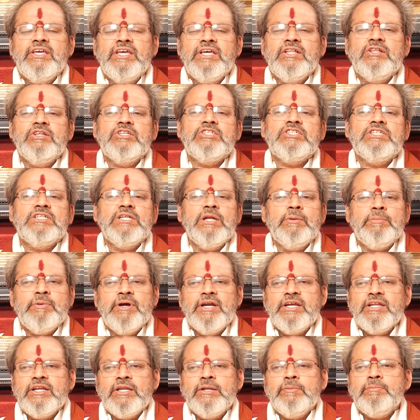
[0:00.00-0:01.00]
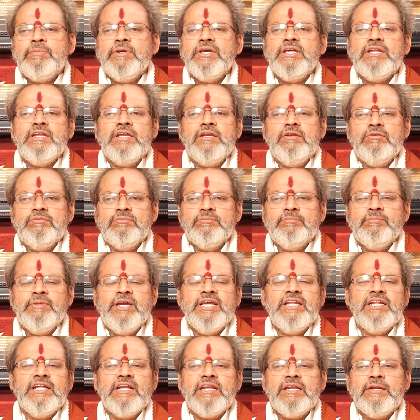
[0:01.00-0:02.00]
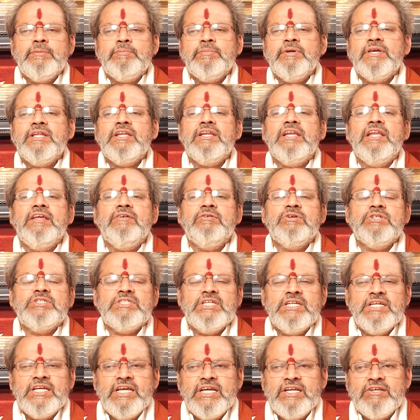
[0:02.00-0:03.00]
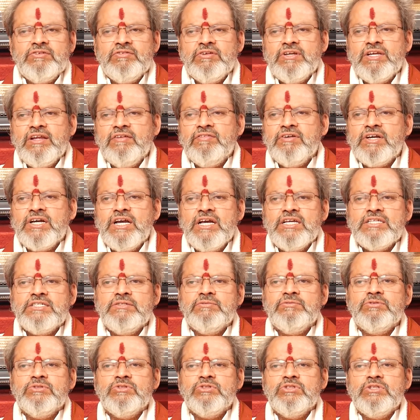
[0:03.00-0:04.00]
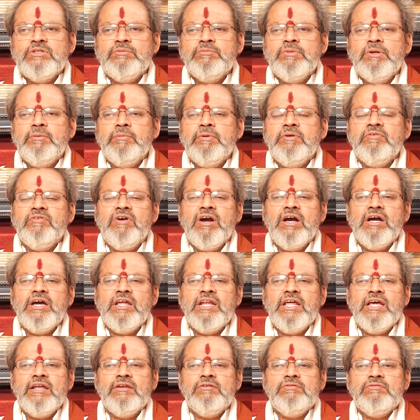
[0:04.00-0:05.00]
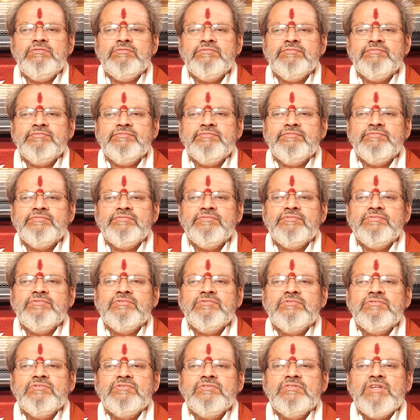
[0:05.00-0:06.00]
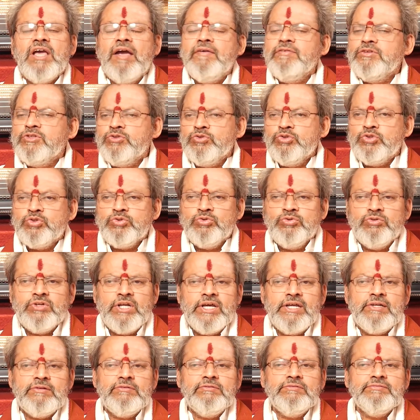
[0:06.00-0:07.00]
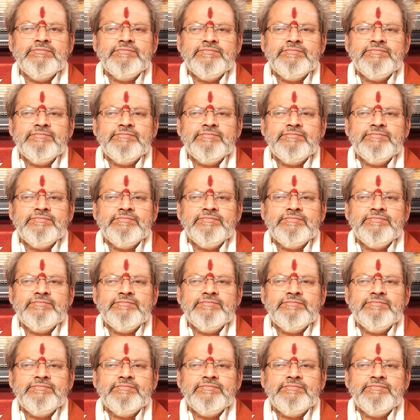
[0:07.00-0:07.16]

ఏదో చిన్నపాటి రిపేరీలు మైనర్ రిపేరీలు ఏవో జరిగేటువంటి అవకాశం ఉంటుంది మీ మీ వాహనాలు అవి చూసుకుంటారు